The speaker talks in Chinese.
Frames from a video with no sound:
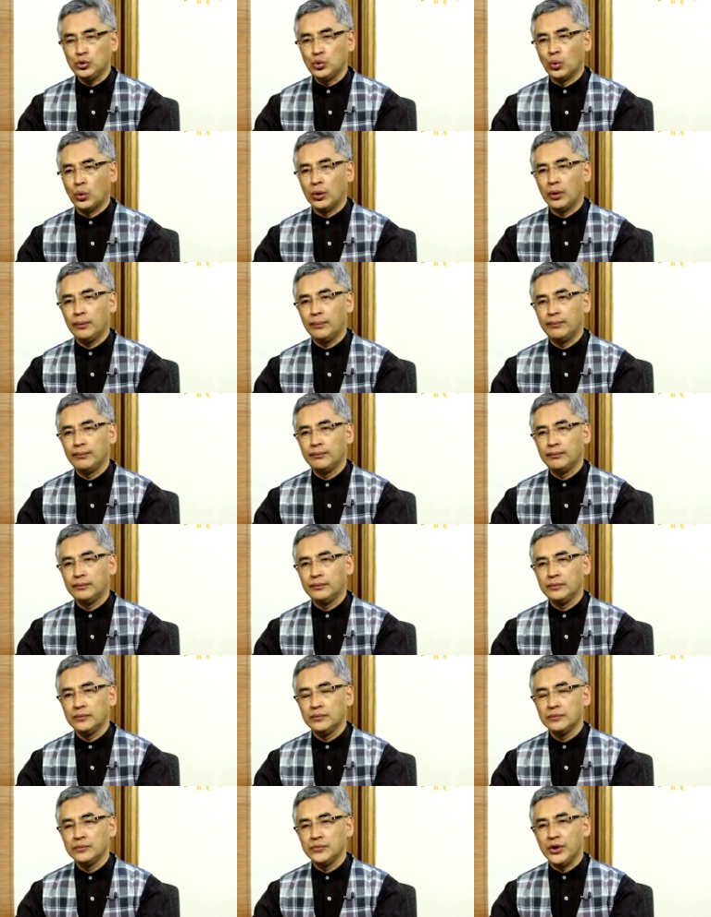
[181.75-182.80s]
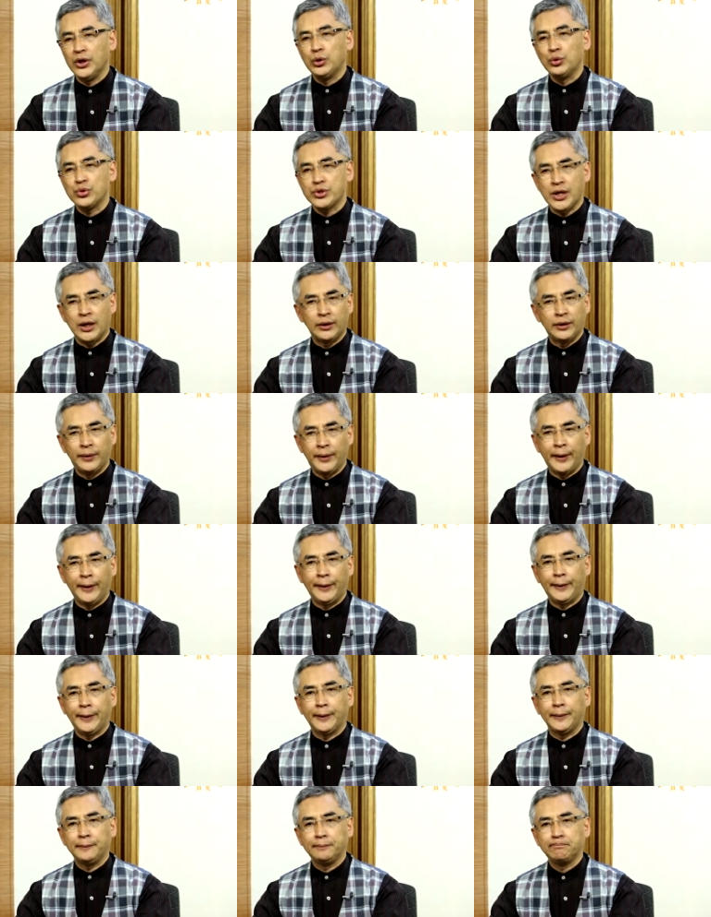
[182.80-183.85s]
国耶路撒冷那一
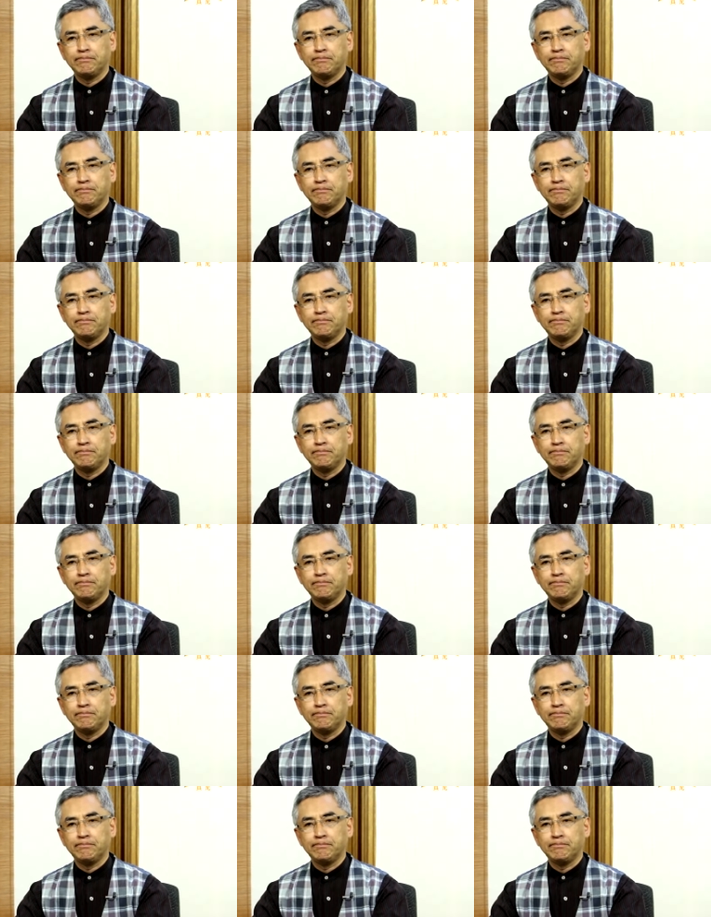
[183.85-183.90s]
带，